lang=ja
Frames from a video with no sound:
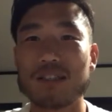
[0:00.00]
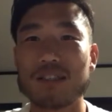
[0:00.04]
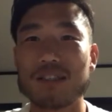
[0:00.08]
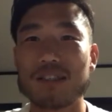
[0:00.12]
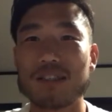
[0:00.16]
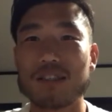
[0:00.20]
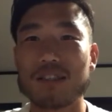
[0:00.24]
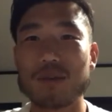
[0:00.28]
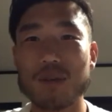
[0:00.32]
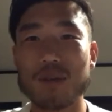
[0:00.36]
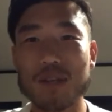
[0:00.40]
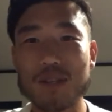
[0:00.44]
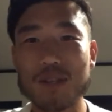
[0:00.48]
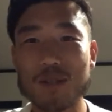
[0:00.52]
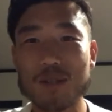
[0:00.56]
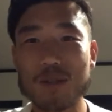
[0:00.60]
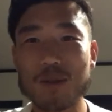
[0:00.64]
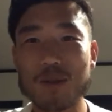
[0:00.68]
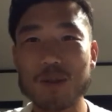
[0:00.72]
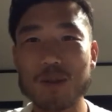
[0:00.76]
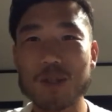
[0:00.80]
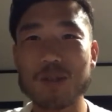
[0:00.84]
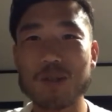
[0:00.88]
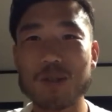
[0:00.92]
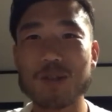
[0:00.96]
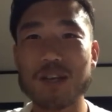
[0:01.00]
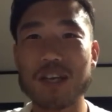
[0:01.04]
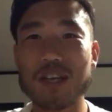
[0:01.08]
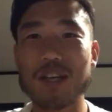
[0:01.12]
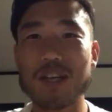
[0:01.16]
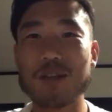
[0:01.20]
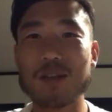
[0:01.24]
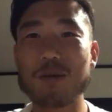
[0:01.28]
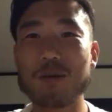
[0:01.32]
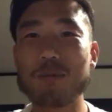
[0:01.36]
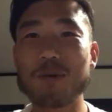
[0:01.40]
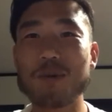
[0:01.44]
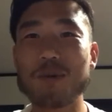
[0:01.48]
ディフェンスの人だけ
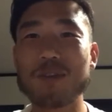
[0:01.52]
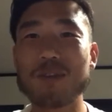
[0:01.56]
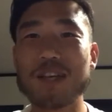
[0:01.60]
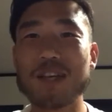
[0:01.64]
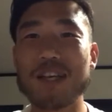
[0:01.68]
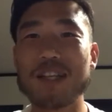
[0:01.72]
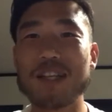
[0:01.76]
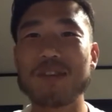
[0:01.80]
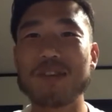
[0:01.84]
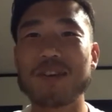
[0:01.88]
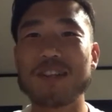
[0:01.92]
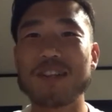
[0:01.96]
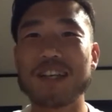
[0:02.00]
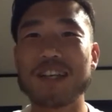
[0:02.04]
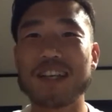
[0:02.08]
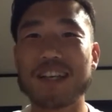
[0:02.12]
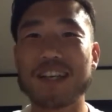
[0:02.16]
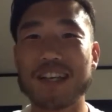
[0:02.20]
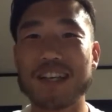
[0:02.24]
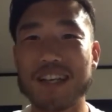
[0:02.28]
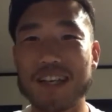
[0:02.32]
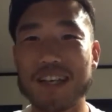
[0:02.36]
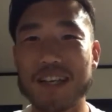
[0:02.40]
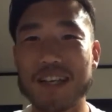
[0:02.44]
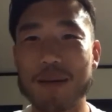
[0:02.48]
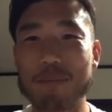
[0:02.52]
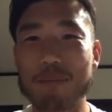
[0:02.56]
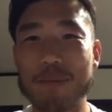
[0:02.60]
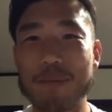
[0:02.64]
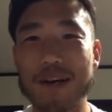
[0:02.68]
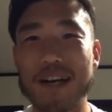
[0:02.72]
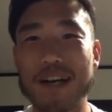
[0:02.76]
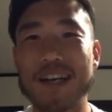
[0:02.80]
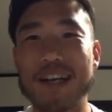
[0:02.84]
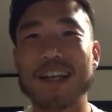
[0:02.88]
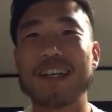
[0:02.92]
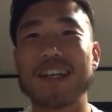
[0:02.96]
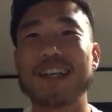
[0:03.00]
の問題ではないから、やっぱ
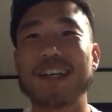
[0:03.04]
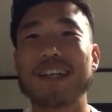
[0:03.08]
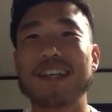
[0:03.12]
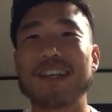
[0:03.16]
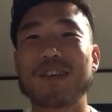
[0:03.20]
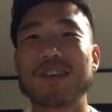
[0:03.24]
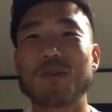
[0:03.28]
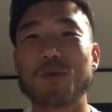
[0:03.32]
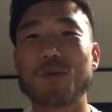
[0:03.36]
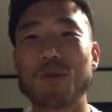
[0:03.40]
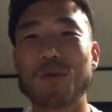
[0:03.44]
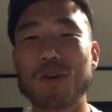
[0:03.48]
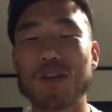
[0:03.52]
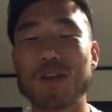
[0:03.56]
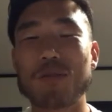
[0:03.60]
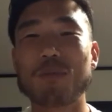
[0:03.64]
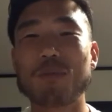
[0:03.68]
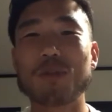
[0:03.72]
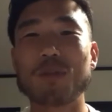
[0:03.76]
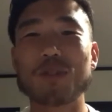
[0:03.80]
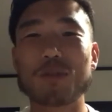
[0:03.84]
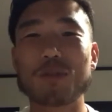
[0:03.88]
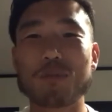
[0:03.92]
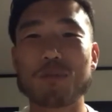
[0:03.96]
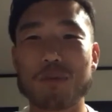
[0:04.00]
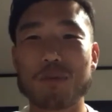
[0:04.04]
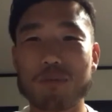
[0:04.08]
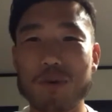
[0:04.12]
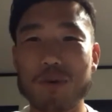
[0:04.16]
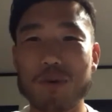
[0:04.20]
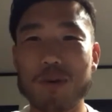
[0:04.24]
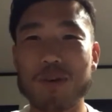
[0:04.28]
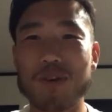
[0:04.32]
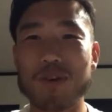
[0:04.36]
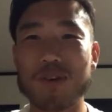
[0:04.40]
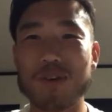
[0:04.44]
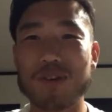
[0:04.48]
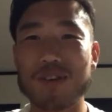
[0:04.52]
攻撃も守備
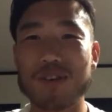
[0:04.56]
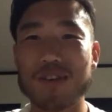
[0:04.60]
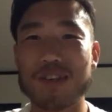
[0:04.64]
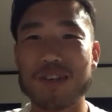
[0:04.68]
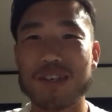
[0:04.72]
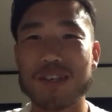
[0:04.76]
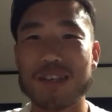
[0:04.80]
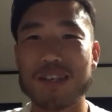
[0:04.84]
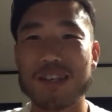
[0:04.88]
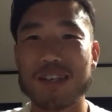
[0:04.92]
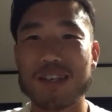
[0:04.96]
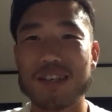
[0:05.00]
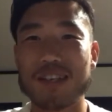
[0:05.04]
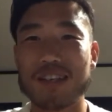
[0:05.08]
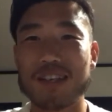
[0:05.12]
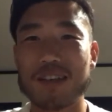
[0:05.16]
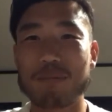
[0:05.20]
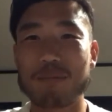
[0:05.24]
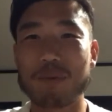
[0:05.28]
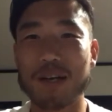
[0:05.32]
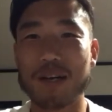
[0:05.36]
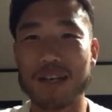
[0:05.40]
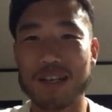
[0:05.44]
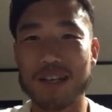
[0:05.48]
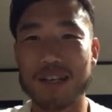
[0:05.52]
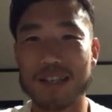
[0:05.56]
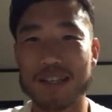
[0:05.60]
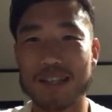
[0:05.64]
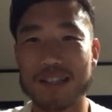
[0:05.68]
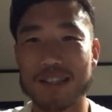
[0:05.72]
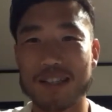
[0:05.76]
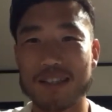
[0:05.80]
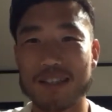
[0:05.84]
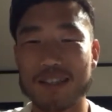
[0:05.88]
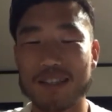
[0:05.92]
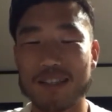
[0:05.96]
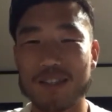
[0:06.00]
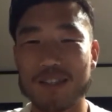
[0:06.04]
も、やっぱ
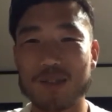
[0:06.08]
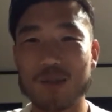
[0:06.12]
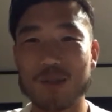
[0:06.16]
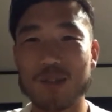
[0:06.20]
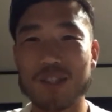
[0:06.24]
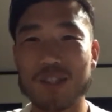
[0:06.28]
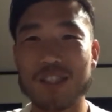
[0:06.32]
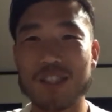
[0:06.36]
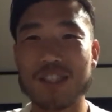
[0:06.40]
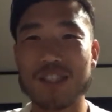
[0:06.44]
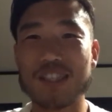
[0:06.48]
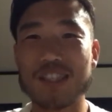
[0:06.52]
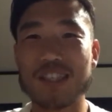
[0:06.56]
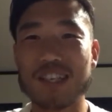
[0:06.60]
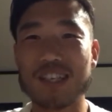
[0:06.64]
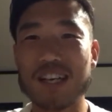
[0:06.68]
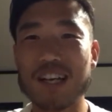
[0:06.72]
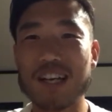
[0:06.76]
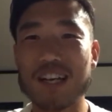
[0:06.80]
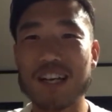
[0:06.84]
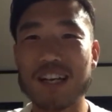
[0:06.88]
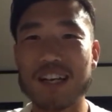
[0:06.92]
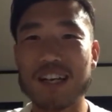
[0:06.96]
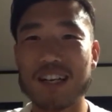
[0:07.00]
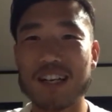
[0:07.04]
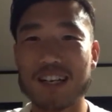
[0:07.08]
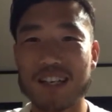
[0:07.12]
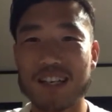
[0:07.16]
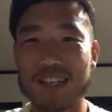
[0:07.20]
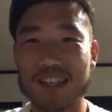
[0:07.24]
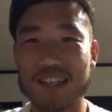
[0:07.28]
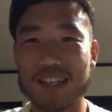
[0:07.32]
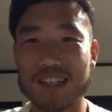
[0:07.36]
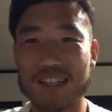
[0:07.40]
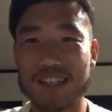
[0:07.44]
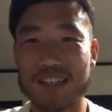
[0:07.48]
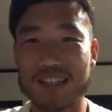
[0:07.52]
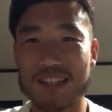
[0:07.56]
11人が
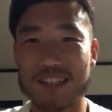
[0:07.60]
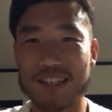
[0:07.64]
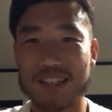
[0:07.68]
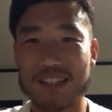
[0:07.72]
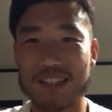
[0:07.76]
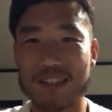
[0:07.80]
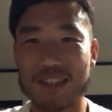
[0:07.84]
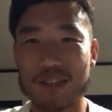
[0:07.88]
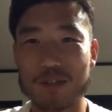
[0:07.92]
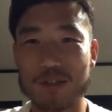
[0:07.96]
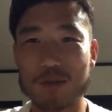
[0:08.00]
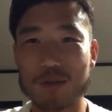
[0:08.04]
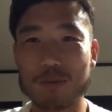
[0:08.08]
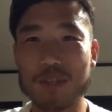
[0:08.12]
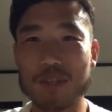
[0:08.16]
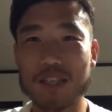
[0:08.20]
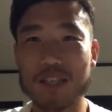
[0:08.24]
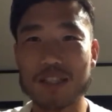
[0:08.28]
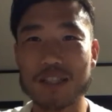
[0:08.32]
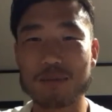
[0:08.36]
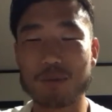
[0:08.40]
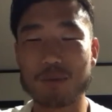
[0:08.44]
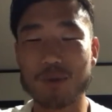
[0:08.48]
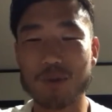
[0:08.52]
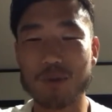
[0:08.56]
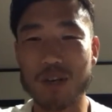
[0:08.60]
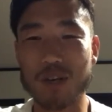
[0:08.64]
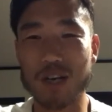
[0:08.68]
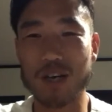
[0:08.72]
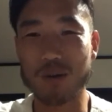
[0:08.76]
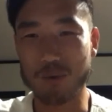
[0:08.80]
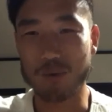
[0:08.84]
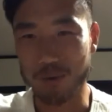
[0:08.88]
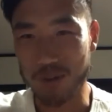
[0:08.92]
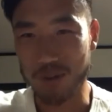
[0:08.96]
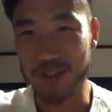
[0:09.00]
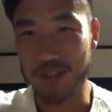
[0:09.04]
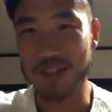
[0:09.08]
生み出すものが
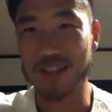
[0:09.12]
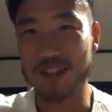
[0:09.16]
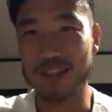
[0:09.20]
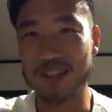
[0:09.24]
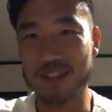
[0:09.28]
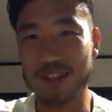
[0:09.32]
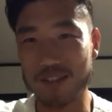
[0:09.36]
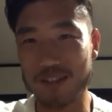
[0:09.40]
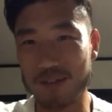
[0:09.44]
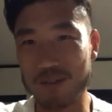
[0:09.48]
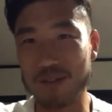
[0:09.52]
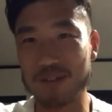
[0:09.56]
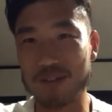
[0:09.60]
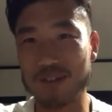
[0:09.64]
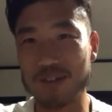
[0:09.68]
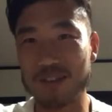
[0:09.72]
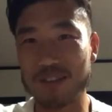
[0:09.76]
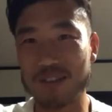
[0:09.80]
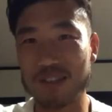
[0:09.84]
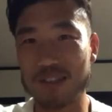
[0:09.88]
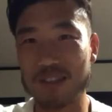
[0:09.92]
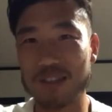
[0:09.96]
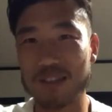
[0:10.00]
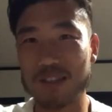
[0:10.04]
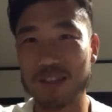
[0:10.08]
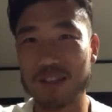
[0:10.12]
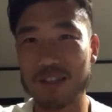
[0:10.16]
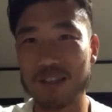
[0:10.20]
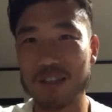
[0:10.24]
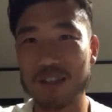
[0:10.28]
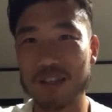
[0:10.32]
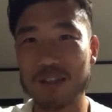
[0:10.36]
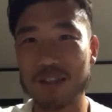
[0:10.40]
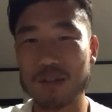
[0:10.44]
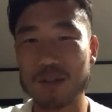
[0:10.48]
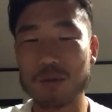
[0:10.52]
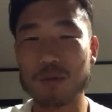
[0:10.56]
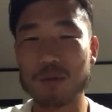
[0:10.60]
多いっていう。
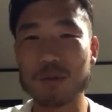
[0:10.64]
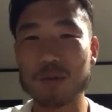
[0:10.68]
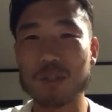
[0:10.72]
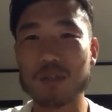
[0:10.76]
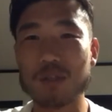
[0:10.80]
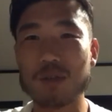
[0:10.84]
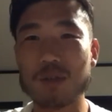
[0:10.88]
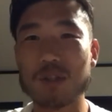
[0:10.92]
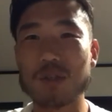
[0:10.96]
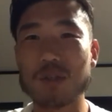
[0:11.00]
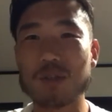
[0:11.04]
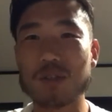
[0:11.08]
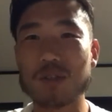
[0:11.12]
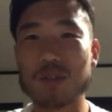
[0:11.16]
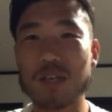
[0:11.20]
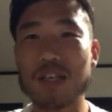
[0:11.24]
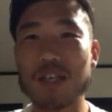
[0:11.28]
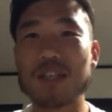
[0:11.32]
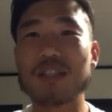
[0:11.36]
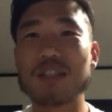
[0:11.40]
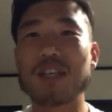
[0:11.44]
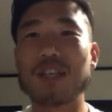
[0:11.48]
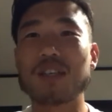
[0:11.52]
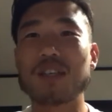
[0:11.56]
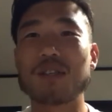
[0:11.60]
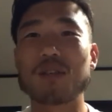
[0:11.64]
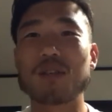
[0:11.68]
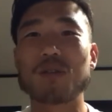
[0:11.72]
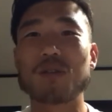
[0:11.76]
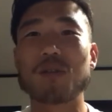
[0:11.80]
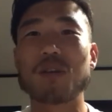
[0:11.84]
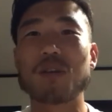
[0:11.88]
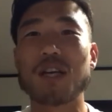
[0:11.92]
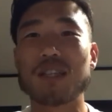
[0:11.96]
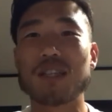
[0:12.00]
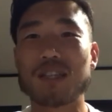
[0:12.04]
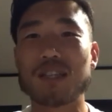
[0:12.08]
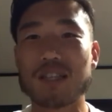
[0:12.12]
そのうちの一つがインターセプト
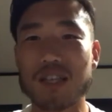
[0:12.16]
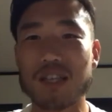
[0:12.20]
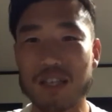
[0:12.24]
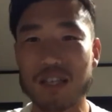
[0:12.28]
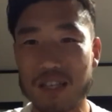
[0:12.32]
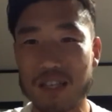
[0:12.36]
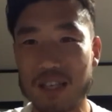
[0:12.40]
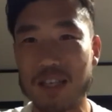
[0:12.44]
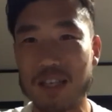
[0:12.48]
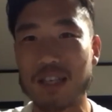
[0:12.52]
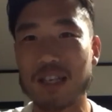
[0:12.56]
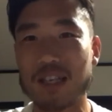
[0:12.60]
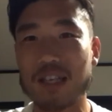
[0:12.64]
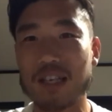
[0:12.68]
だったり、